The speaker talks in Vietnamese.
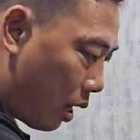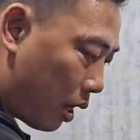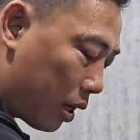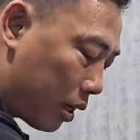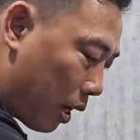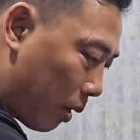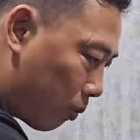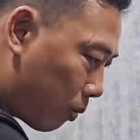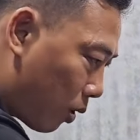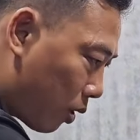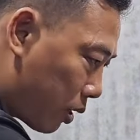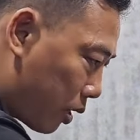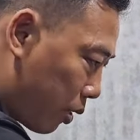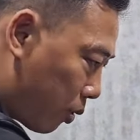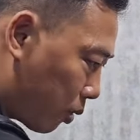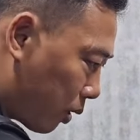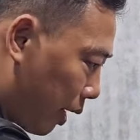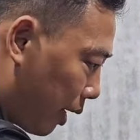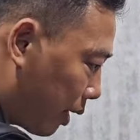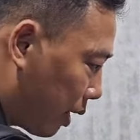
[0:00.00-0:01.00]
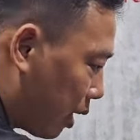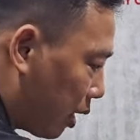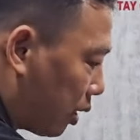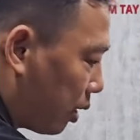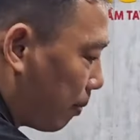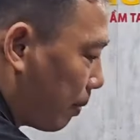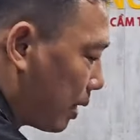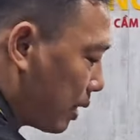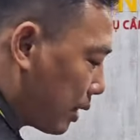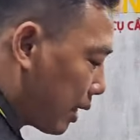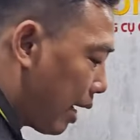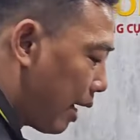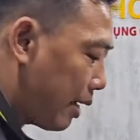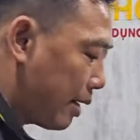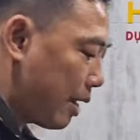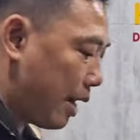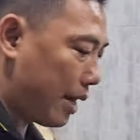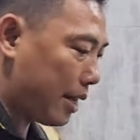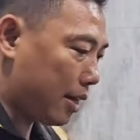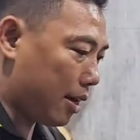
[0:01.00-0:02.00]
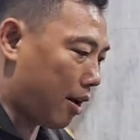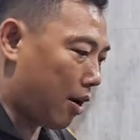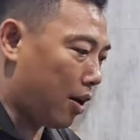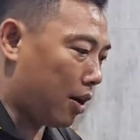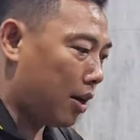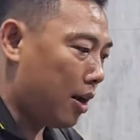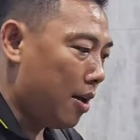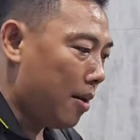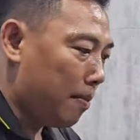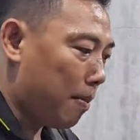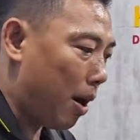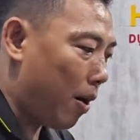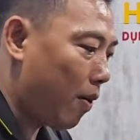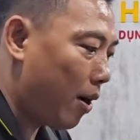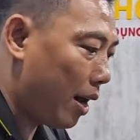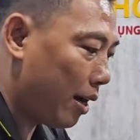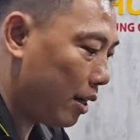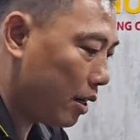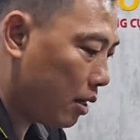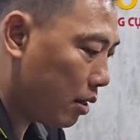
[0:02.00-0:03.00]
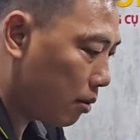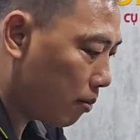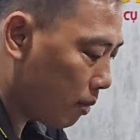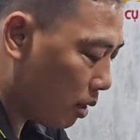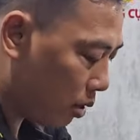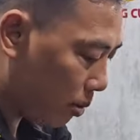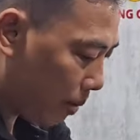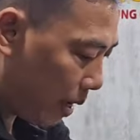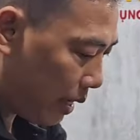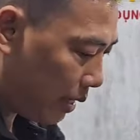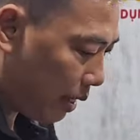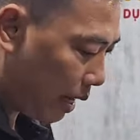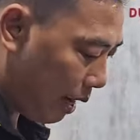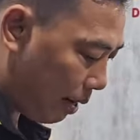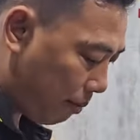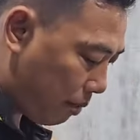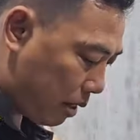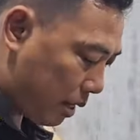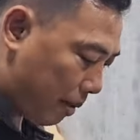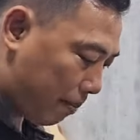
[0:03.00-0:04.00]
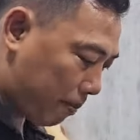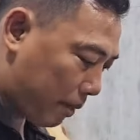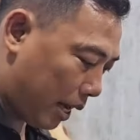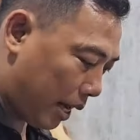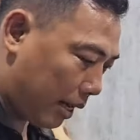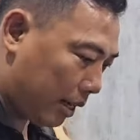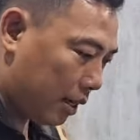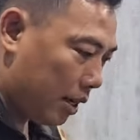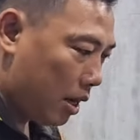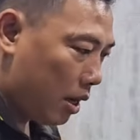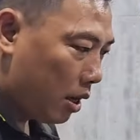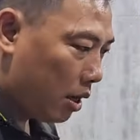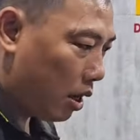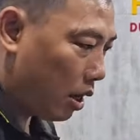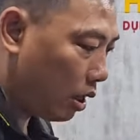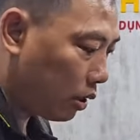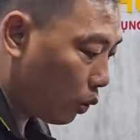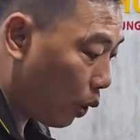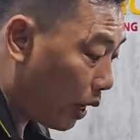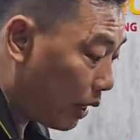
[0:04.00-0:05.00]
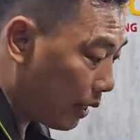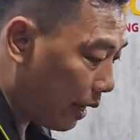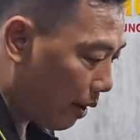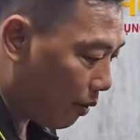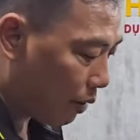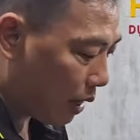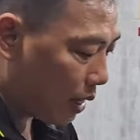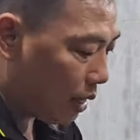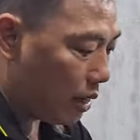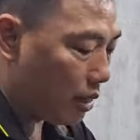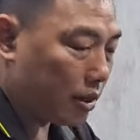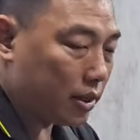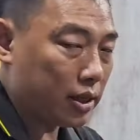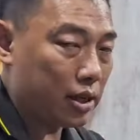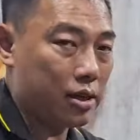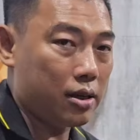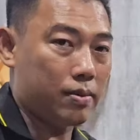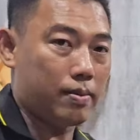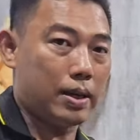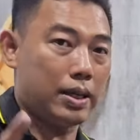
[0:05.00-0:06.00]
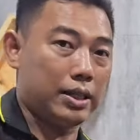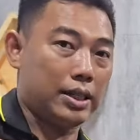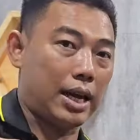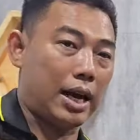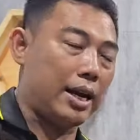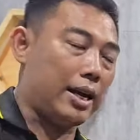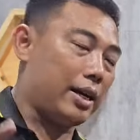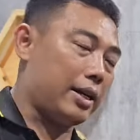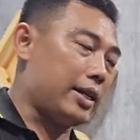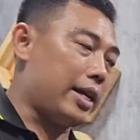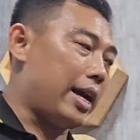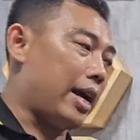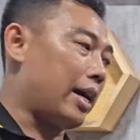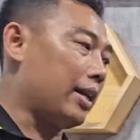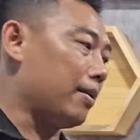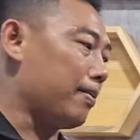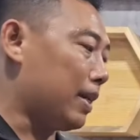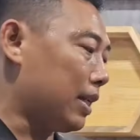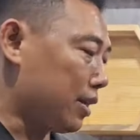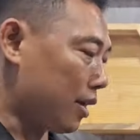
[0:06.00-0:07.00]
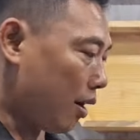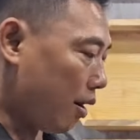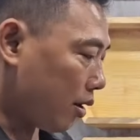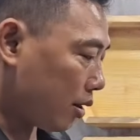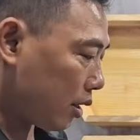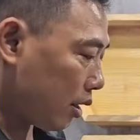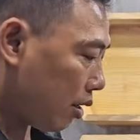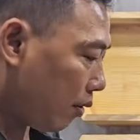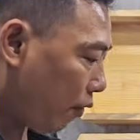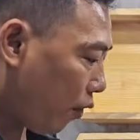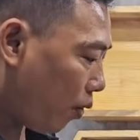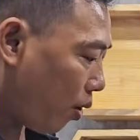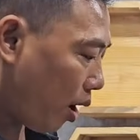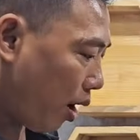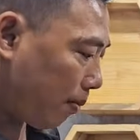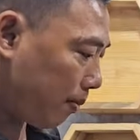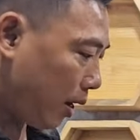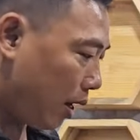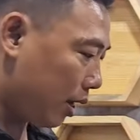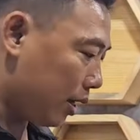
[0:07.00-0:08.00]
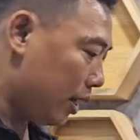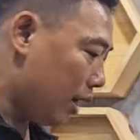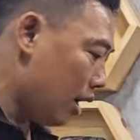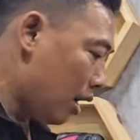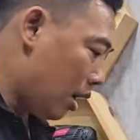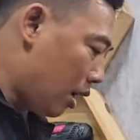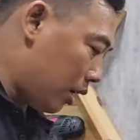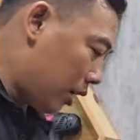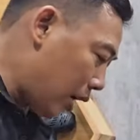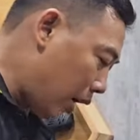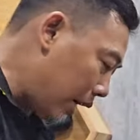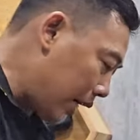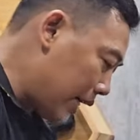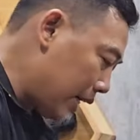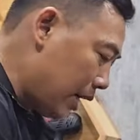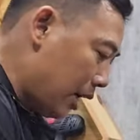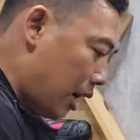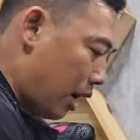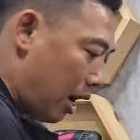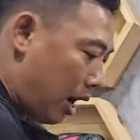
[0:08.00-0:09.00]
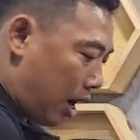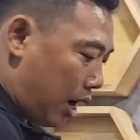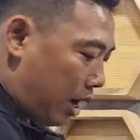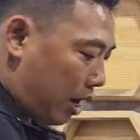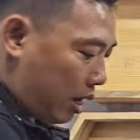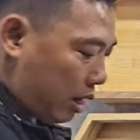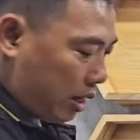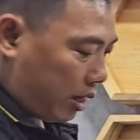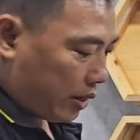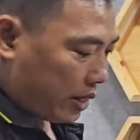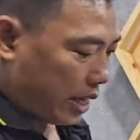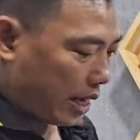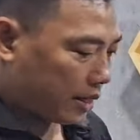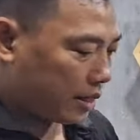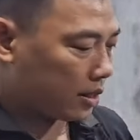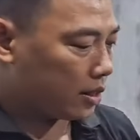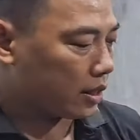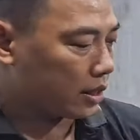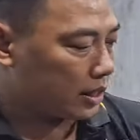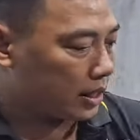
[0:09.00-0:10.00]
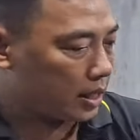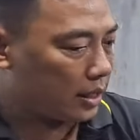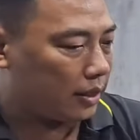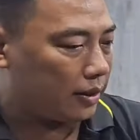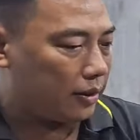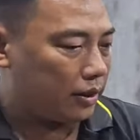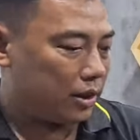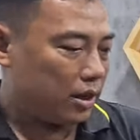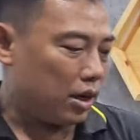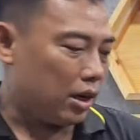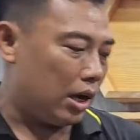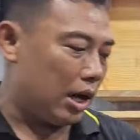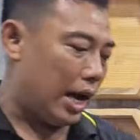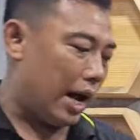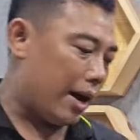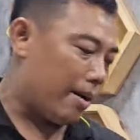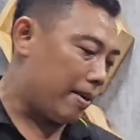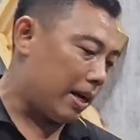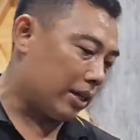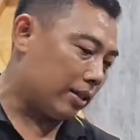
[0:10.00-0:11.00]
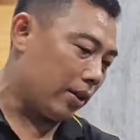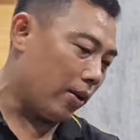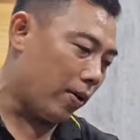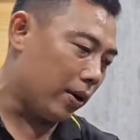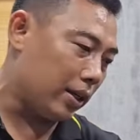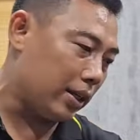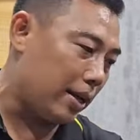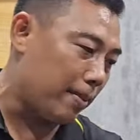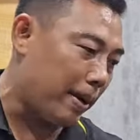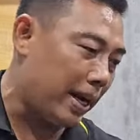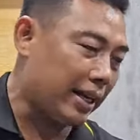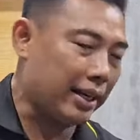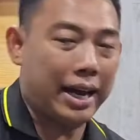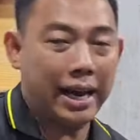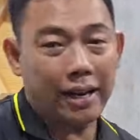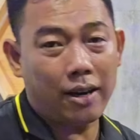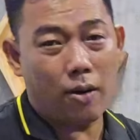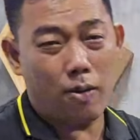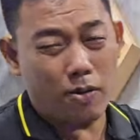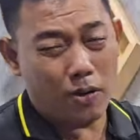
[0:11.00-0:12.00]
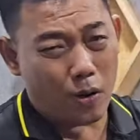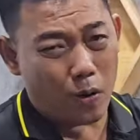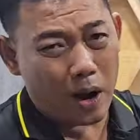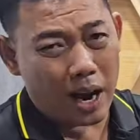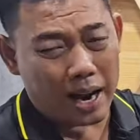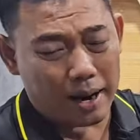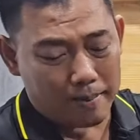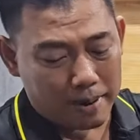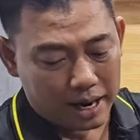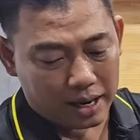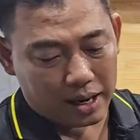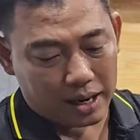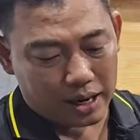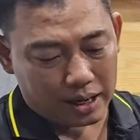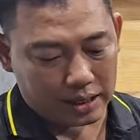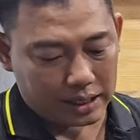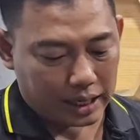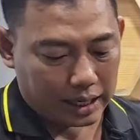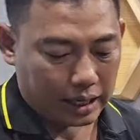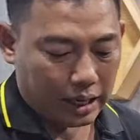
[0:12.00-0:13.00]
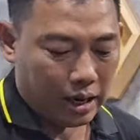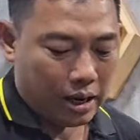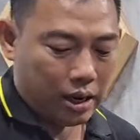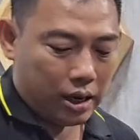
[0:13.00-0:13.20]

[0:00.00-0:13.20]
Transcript: hơn không có nhiều tiền hết thì mình xài vậy ngon bảo hành được mười mấy tháng 15 tháng đó tùy theo cái lượng nước mình xài ở nhà thì mình chọn cho nó phù hợp thôi rồi à, nói về cưa xích à, ờ, Amac thì mấy này cũng của Amac hết anh chị